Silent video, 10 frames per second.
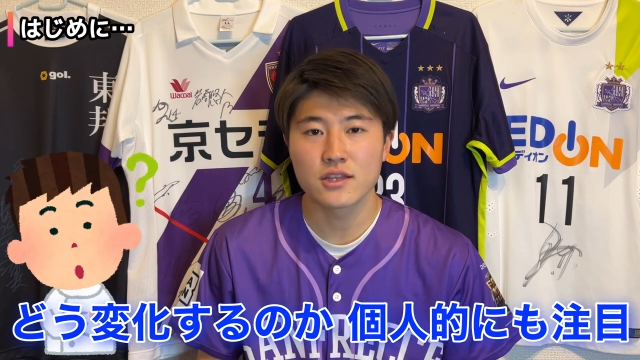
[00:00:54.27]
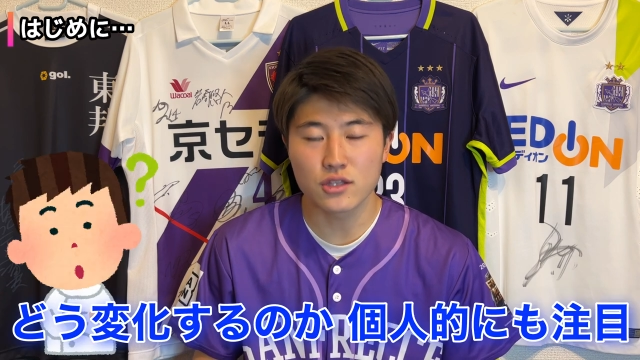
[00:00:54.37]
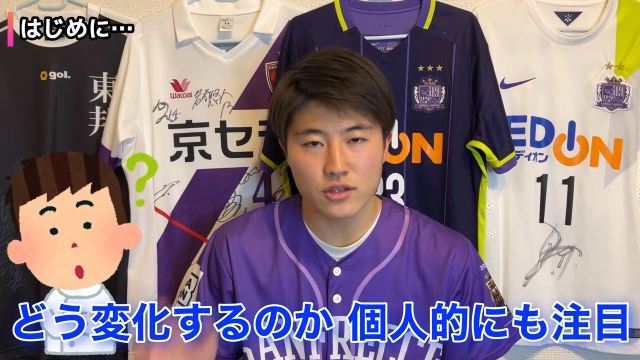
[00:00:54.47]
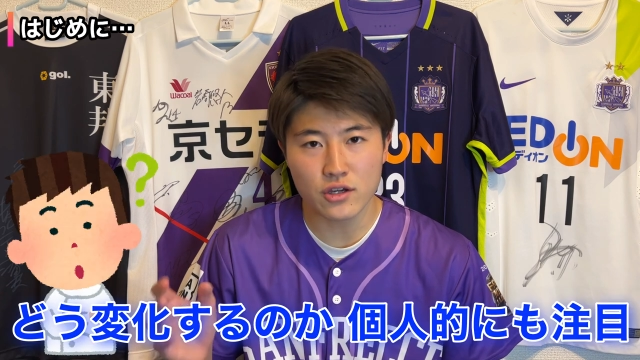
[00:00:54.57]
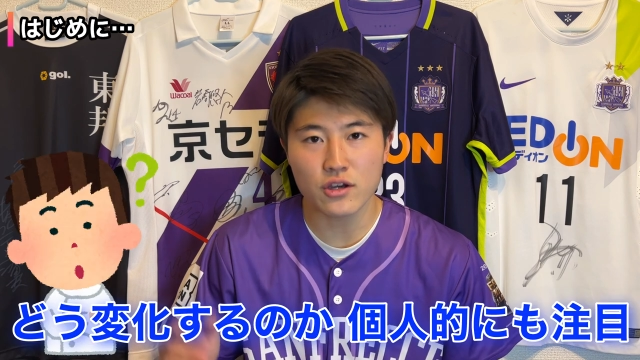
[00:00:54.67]

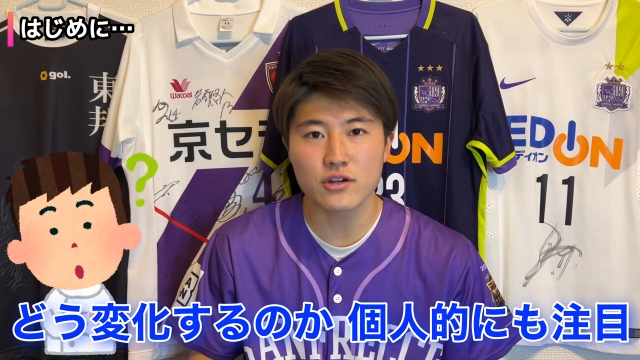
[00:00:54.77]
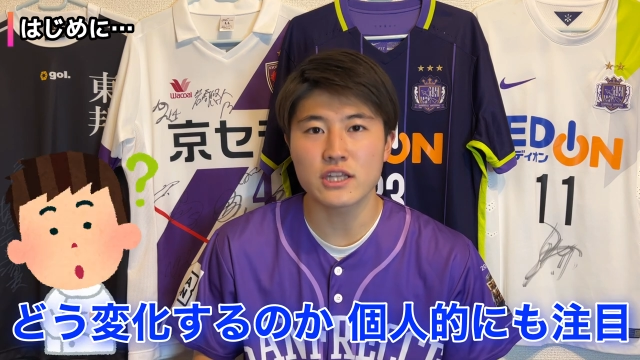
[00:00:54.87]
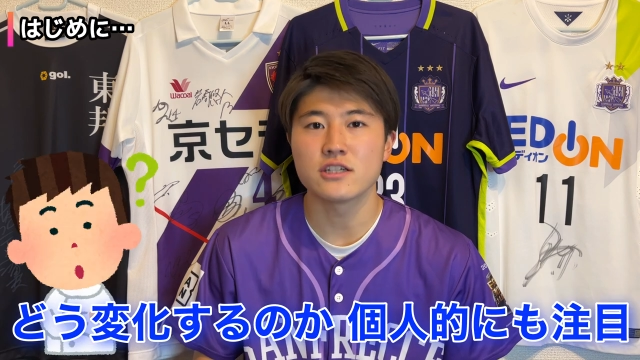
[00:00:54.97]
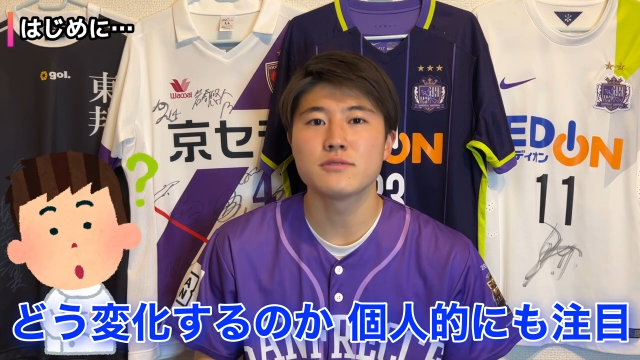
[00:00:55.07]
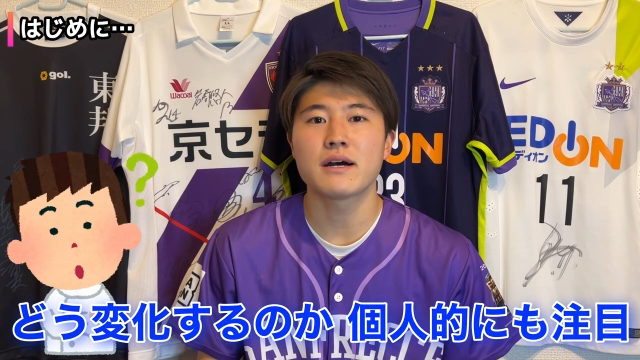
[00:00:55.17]
どのよう
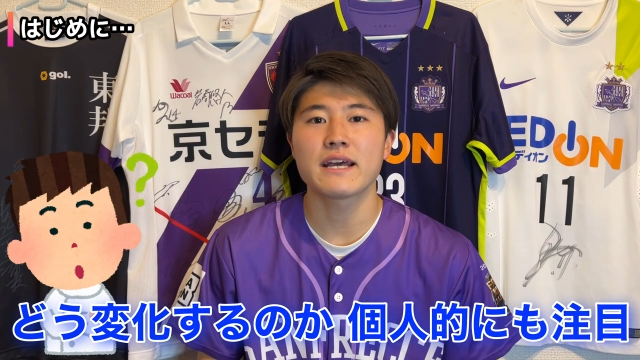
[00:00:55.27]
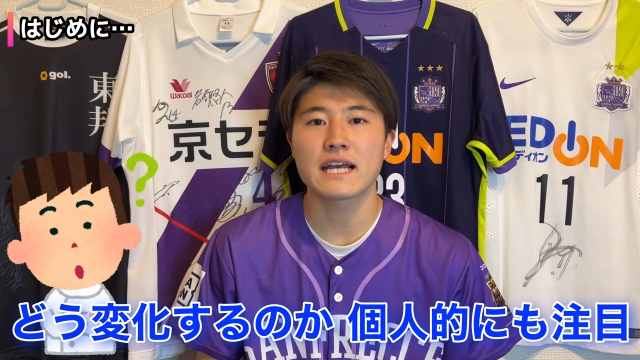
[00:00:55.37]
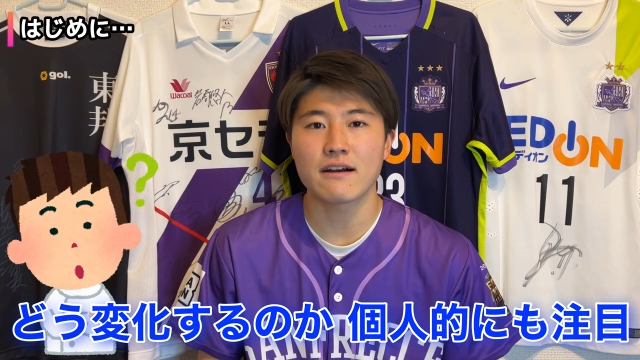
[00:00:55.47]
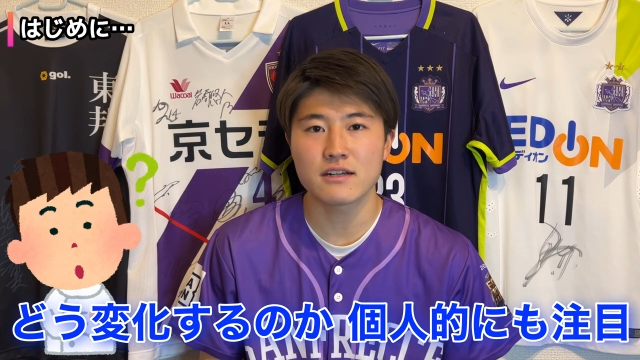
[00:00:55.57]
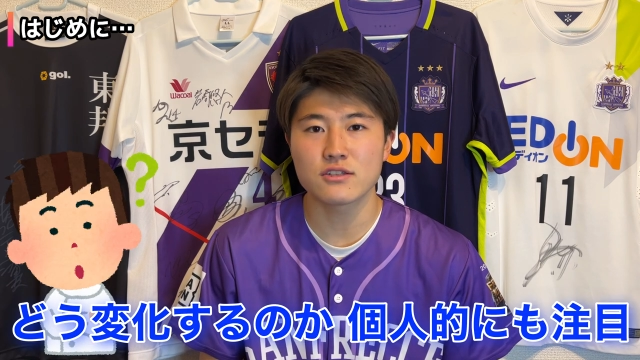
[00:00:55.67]
に生まれ
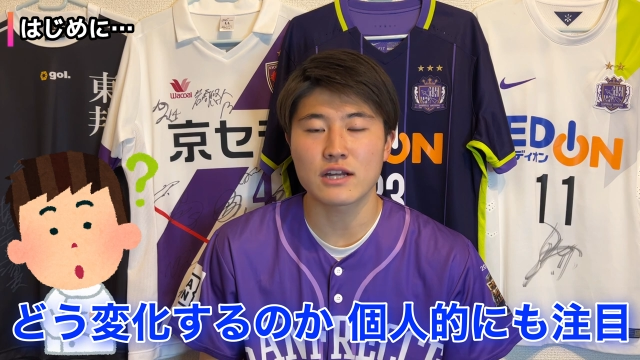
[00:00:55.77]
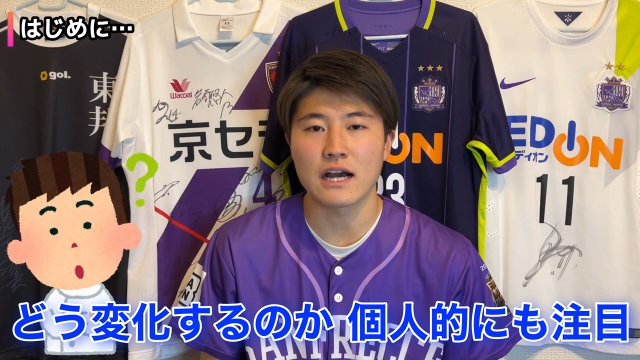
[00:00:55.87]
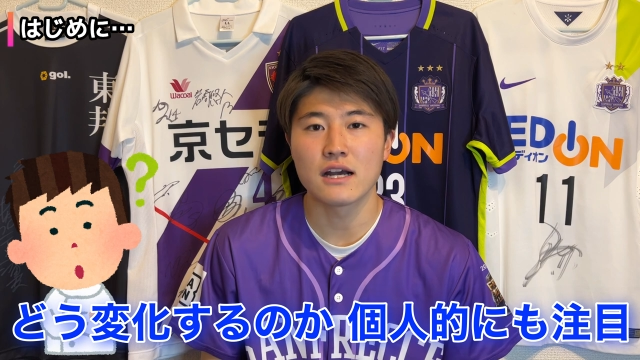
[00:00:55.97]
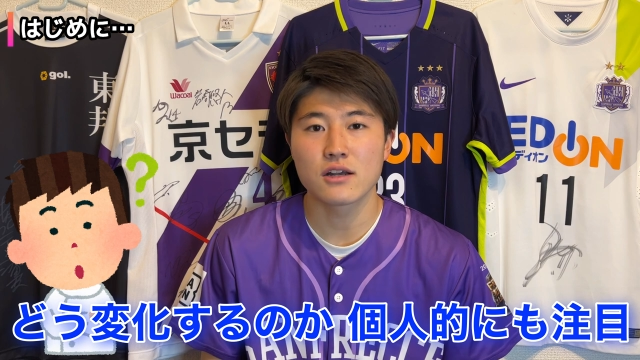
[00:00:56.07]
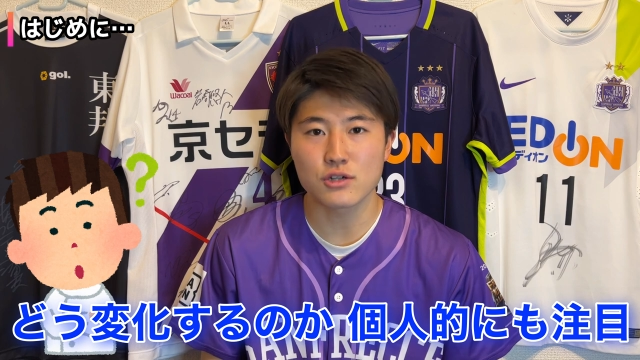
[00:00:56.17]
変わるのか、